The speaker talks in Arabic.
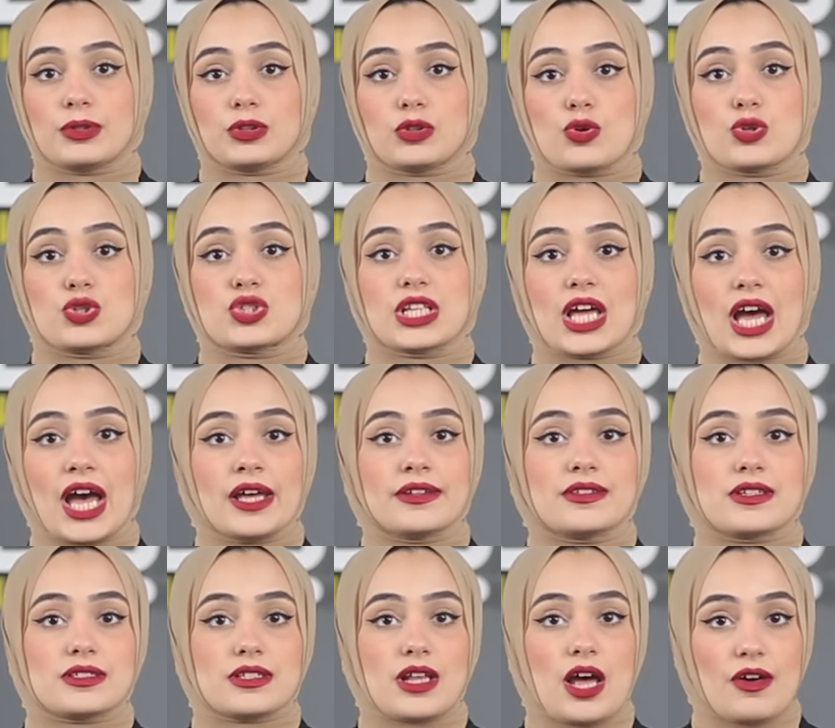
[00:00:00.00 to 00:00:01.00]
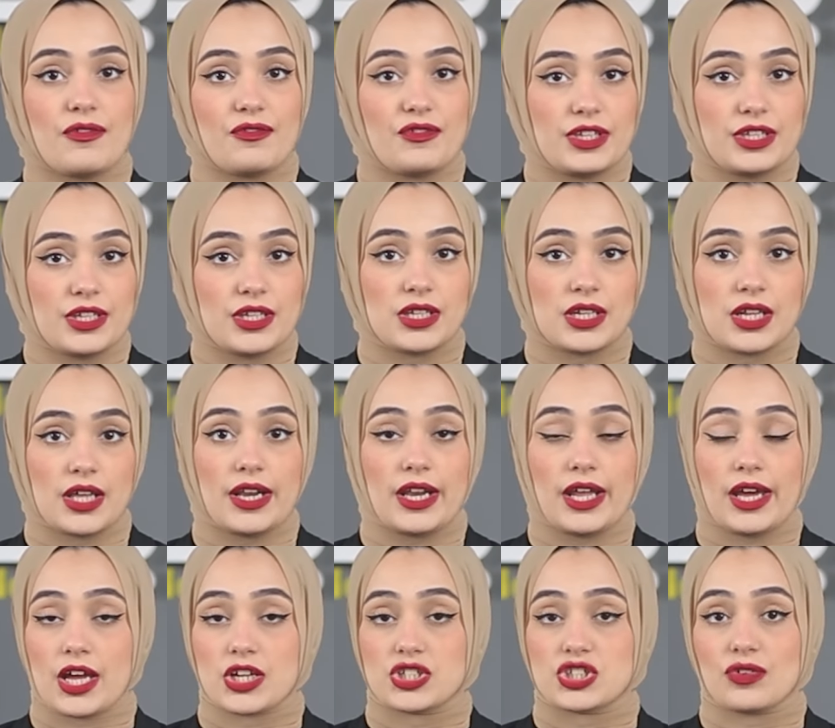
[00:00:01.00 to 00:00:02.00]
بتخص أحد الصحفيين
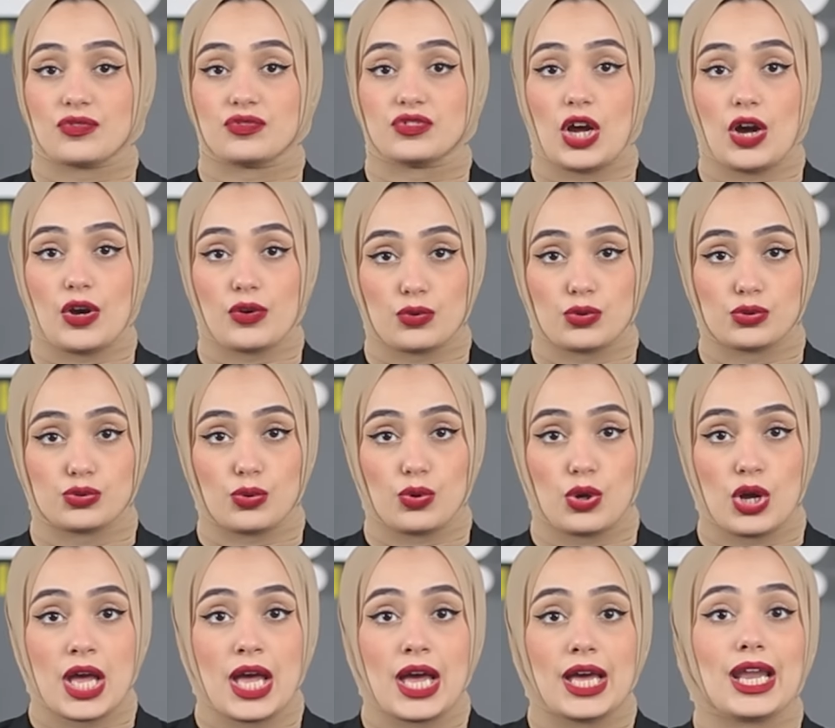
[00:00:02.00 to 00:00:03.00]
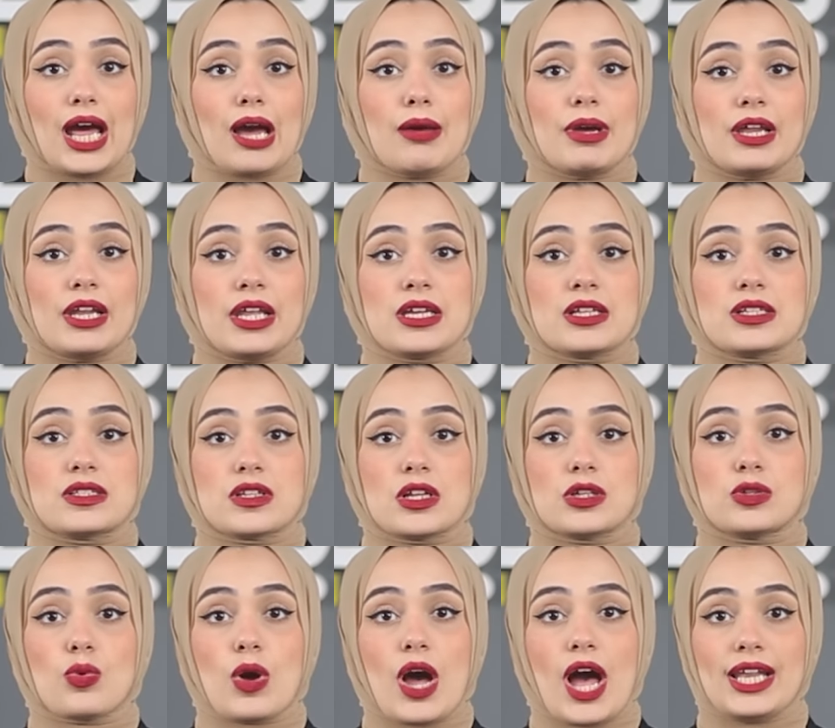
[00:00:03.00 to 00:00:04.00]
اللي كشف تعرضه لعملية
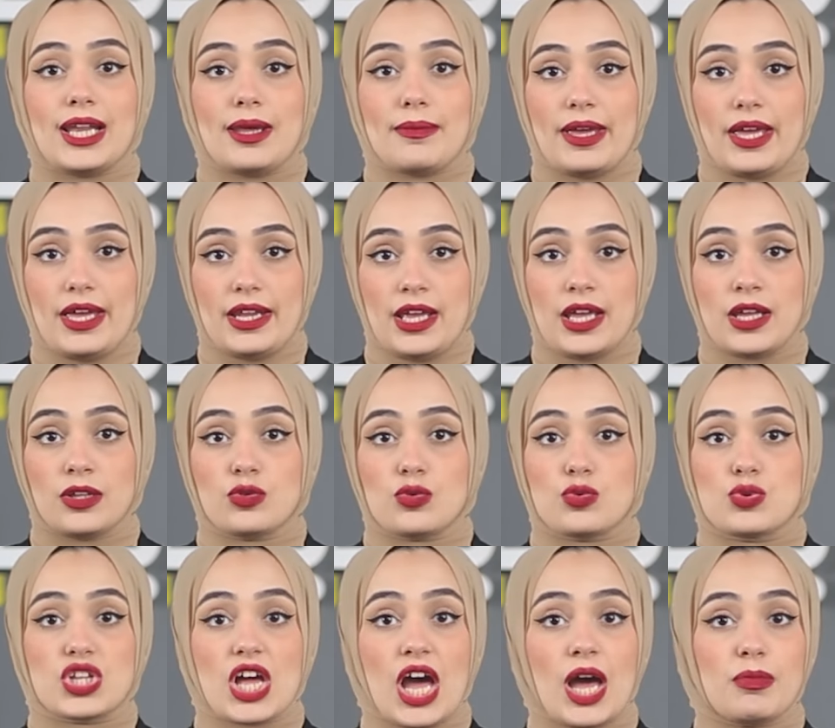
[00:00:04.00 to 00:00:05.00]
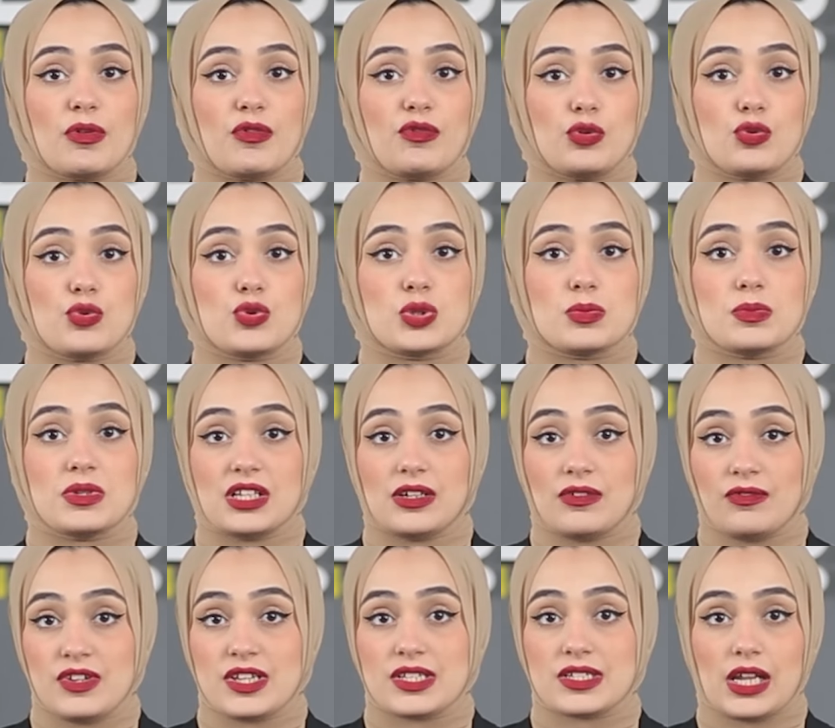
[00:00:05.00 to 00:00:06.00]
سطو على بياناته وسحب فلوس من
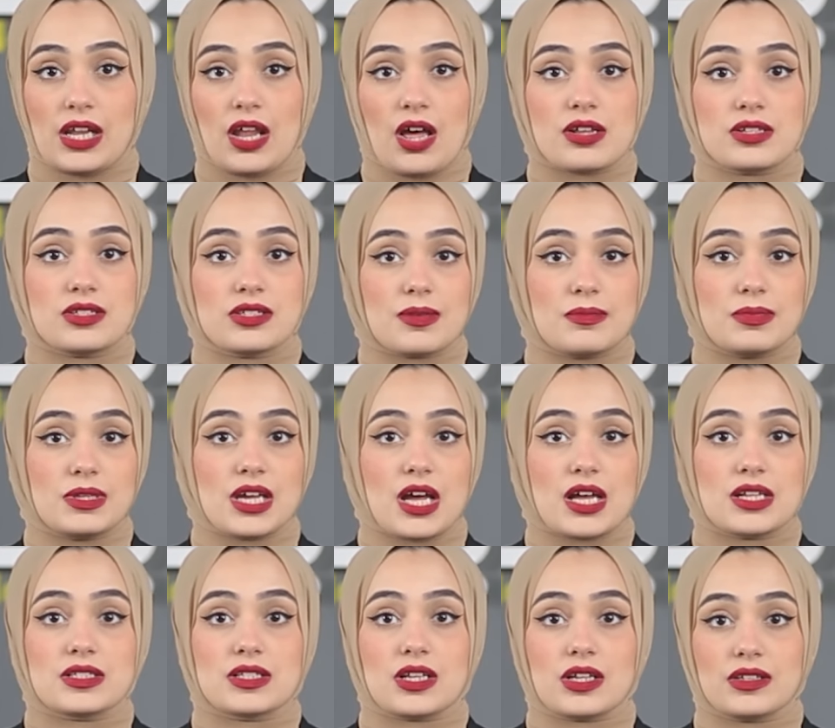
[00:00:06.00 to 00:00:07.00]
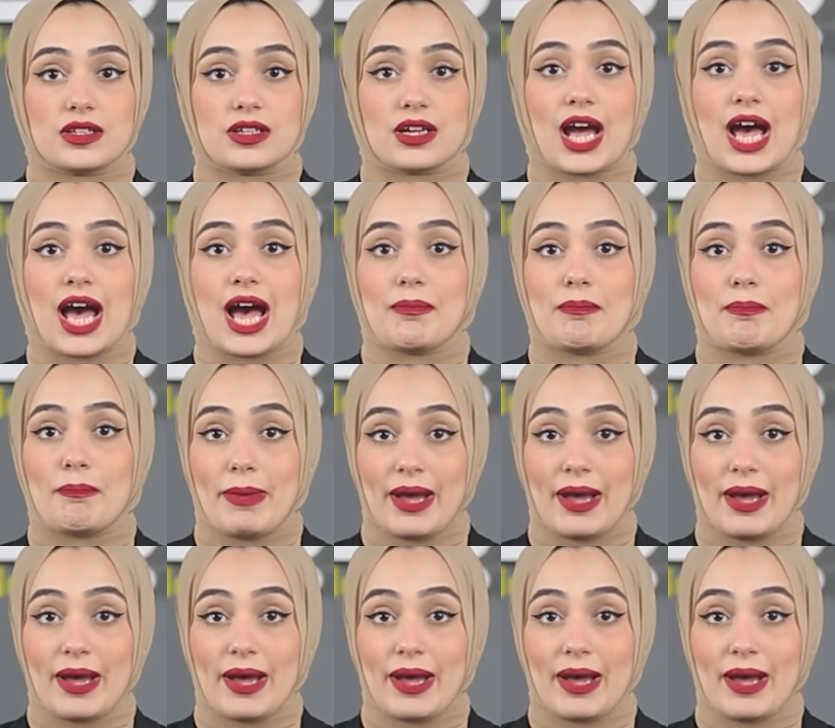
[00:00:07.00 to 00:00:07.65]
الفيزا الخاصة بيه الصادرة عن